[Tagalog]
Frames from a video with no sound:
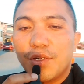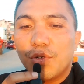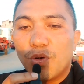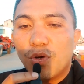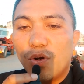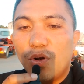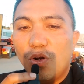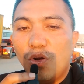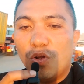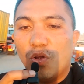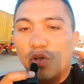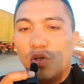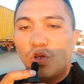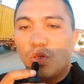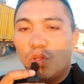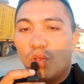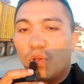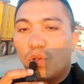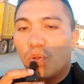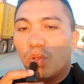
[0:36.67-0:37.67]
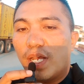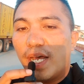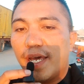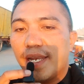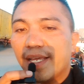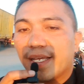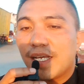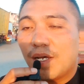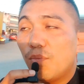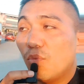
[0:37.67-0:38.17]
idol og
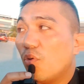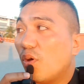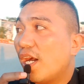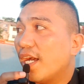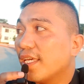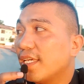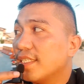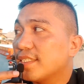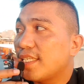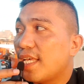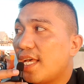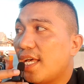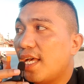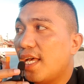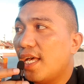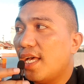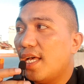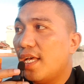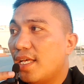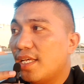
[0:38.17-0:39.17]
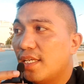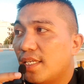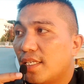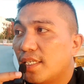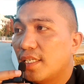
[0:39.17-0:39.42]
are ka muagi sa